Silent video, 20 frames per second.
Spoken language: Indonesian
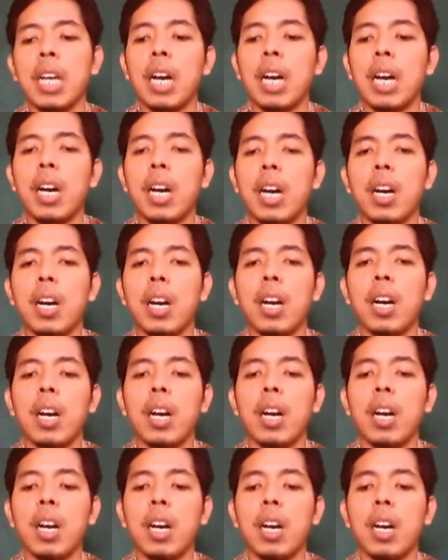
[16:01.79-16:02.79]

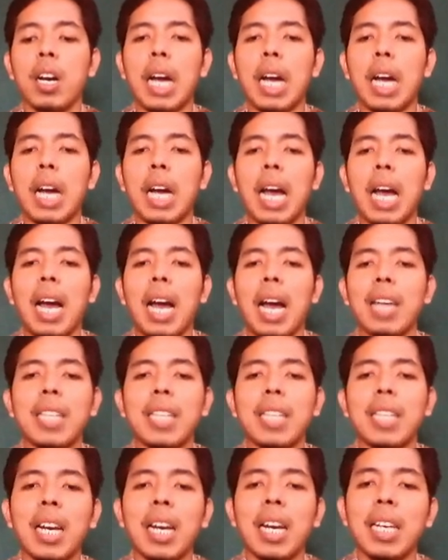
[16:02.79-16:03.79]
eh,
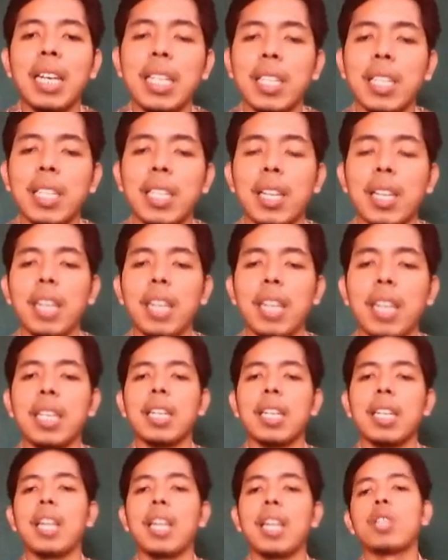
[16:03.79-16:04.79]
ada hi setelahnya adalah